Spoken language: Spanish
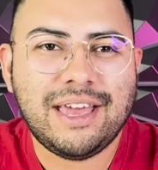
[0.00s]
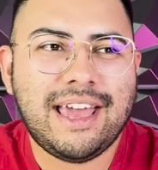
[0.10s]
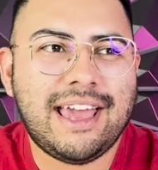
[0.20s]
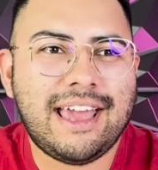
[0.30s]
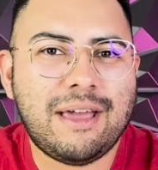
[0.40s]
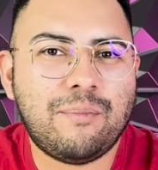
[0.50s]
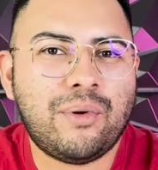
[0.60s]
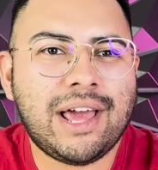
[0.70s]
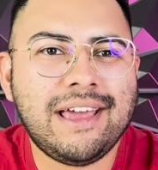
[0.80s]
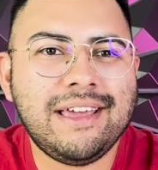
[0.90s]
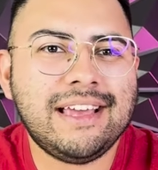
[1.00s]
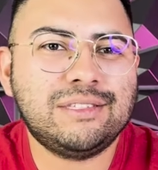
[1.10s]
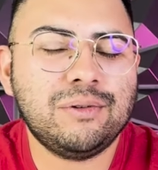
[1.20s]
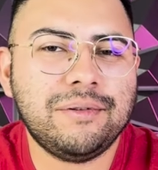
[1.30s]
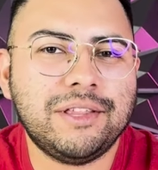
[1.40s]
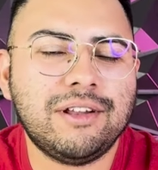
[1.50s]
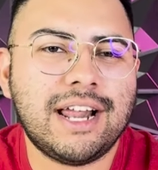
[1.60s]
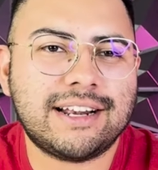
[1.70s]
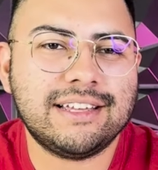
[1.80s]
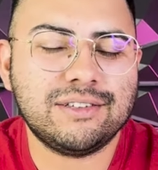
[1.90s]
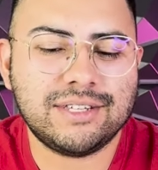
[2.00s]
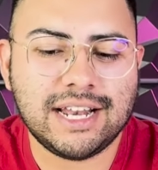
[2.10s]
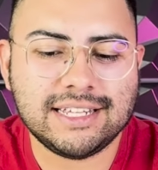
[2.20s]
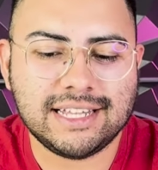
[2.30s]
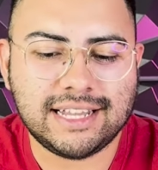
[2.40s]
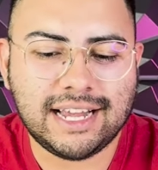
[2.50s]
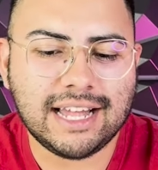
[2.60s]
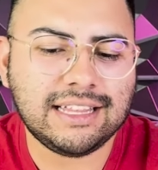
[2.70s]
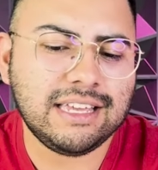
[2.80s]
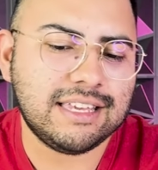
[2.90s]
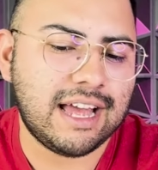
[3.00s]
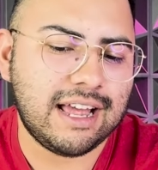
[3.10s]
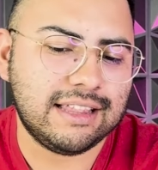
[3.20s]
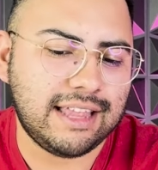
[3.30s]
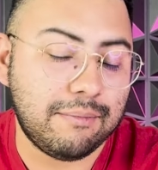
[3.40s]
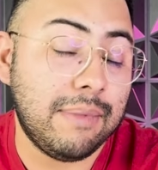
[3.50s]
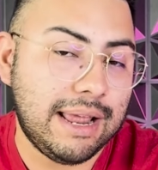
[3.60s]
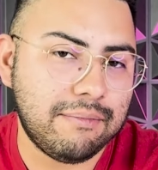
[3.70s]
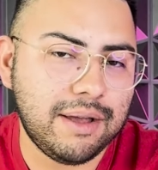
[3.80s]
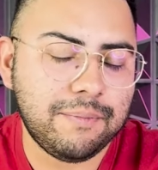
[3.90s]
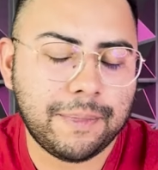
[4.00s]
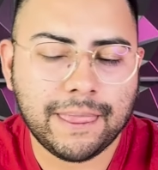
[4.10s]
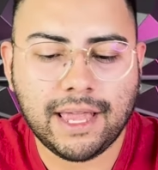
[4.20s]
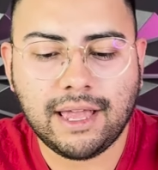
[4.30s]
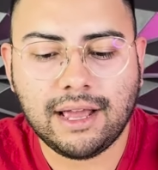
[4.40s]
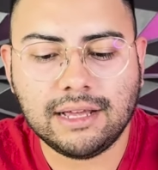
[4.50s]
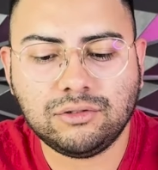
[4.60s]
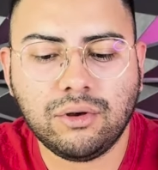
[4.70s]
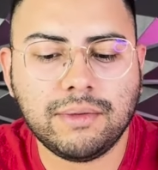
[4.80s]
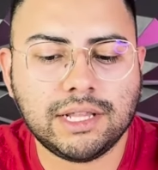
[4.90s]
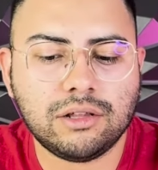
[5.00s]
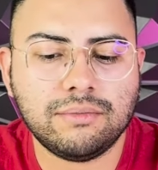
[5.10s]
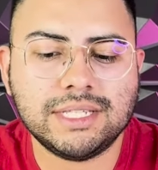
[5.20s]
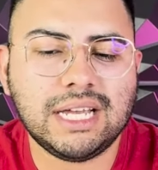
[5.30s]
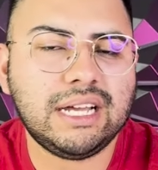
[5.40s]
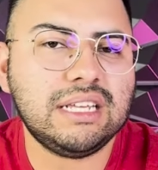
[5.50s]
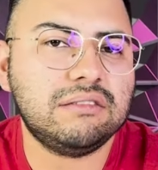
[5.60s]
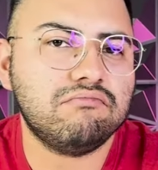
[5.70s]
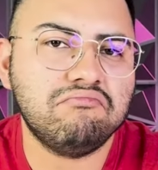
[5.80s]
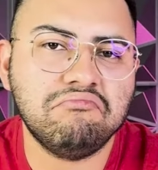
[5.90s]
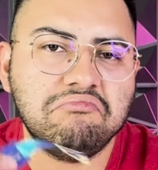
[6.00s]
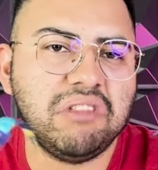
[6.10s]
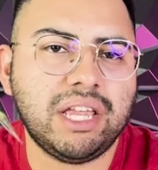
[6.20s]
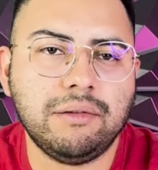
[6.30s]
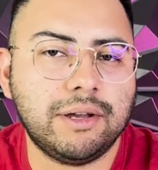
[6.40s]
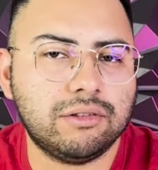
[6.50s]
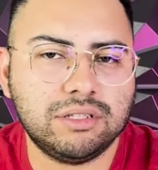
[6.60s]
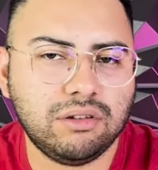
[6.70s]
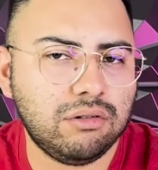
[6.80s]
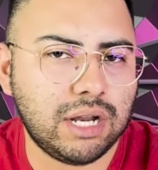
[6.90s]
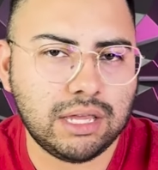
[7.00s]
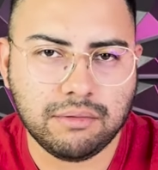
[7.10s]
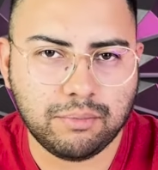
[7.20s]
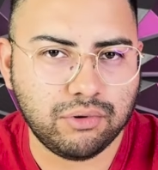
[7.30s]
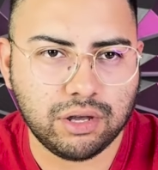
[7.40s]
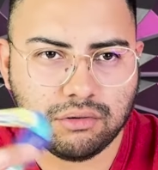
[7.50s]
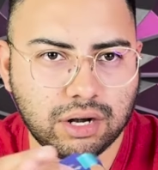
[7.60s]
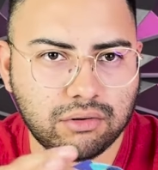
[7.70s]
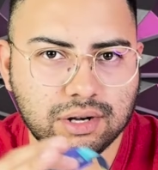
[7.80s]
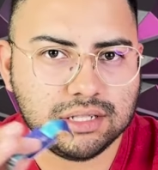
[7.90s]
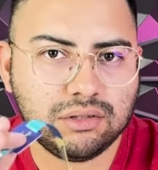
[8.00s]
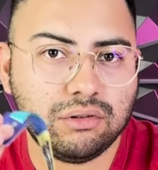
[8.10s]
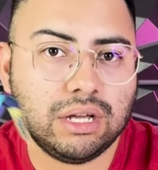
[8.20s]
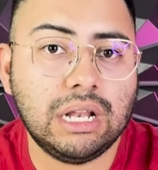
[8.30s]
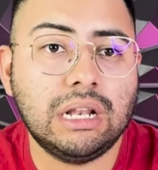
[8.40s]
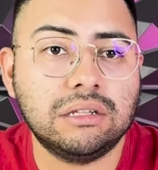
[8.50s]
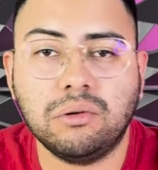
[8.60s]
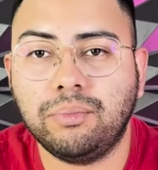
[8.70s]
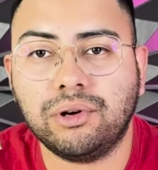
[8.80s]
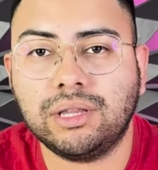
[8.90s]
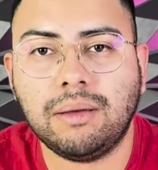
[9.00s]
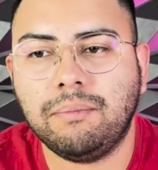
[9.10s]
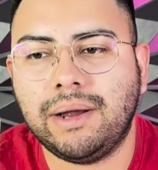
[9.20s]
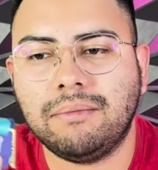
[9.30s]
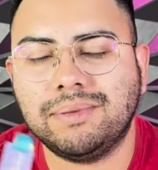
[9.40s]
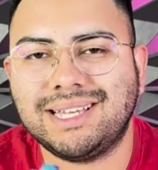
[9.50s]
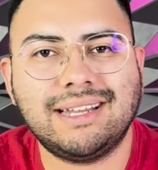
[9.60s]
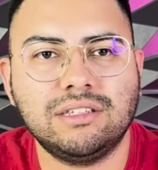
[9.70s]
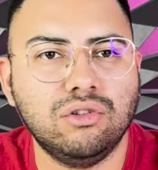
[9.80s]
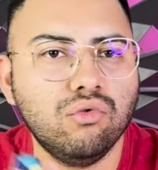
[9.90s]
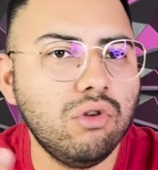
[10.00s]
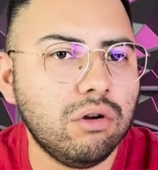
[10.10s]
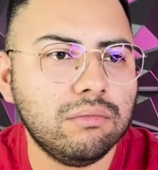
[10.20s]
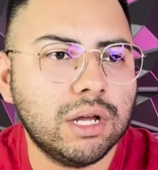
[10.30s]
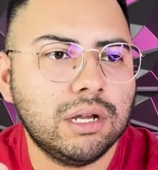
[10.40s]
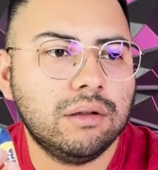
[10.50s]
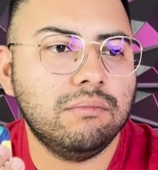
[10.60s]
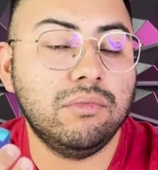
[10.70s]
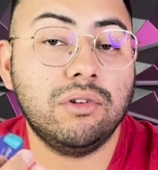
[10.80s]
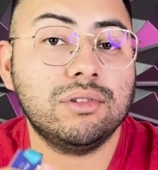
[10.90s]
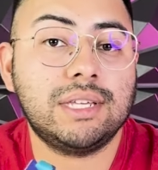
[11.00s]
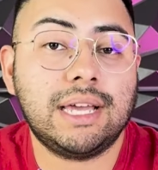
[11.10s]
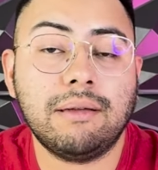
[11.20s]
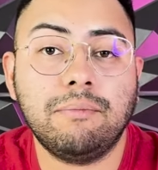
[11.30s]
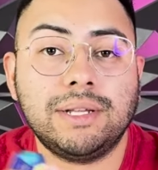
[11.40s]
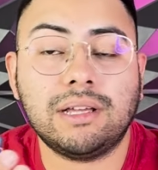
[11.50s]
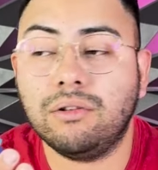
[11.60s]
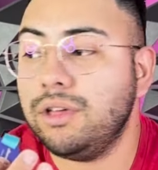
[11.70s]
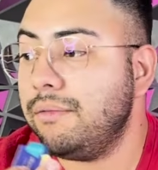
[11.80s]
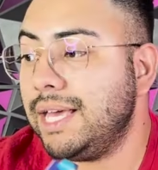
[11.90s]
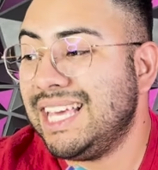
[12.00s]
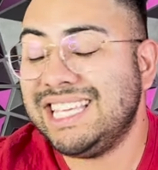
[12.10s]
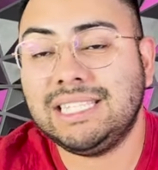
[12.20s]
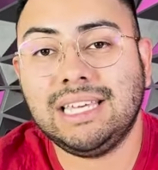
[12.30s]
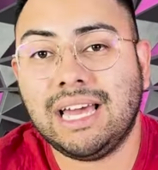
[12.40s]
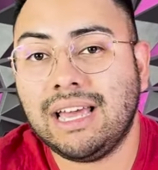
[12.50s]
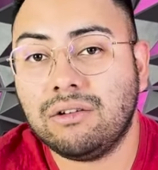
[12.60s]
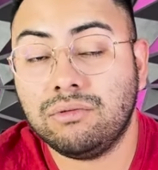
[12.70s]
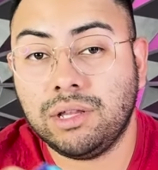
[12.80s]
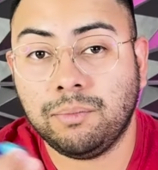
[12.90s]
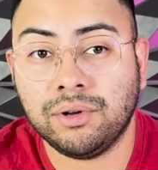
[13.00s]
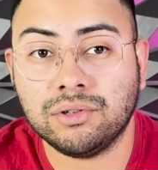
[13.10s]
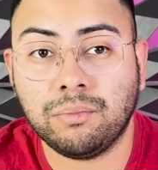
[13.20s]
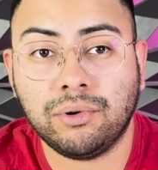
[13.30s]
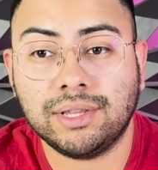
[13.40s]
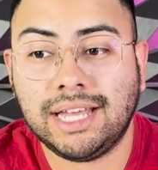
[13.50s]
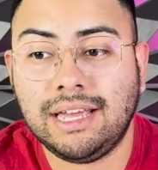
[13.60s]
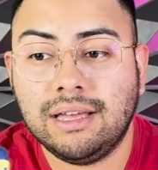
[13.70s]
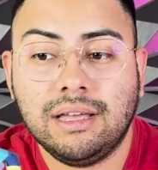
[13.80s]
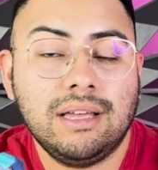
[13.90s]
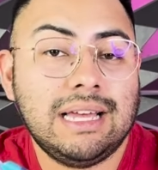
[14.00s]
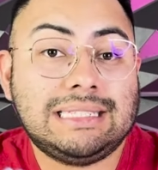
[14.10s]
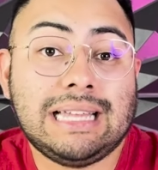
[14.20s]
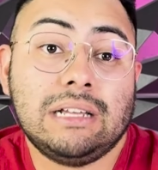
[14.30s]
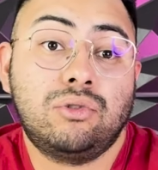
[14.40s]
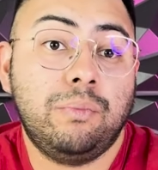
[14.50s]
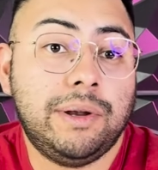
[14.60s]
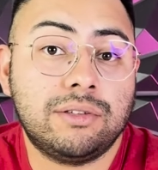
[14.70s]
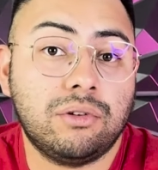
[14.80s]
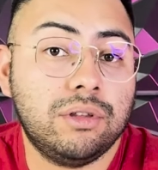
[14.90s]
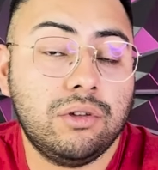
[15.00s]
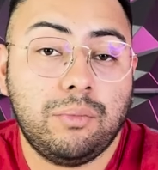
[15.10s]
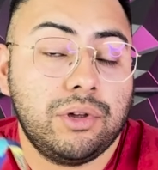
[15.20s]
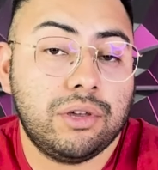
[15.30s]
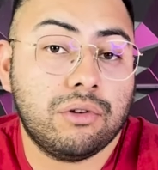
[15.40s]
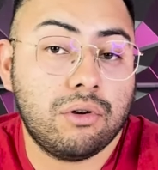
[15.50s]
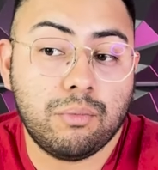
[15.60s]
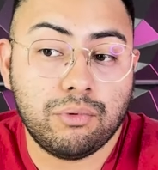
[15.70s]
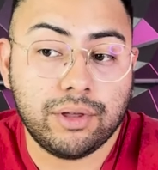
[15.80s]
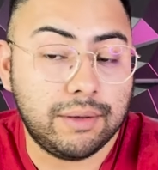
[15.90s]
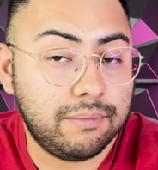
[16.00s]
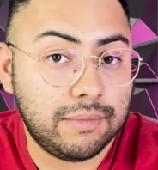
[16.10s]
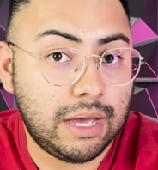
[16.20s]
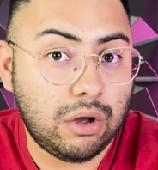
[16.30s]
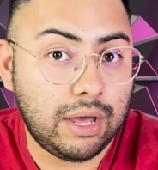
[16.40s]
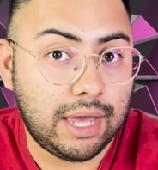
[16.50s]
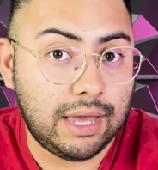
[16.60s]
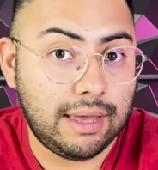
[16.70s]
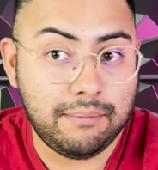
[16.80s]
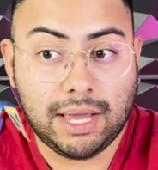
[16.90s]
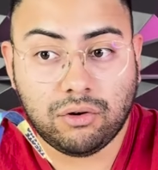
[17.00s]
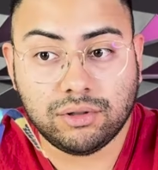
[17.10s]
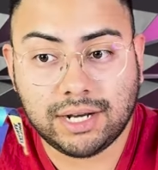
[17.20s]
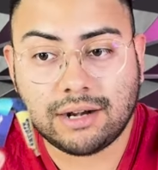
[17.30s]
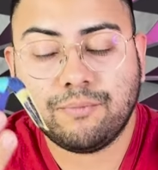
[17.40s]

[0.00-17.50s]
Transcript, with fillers: Eh, por ahí estuve viendo en las redes sociales de Tecate, ya de emblema. Eh, estuve mandando mensajes, nadie me contestó, nadie me pudo ayudar con esto. El soporte para empezar es nulo. No sé qué empresa lo lleve y si hay algún tipo de soporte, está súper escondido porque yo no lo pude eh, encontrar.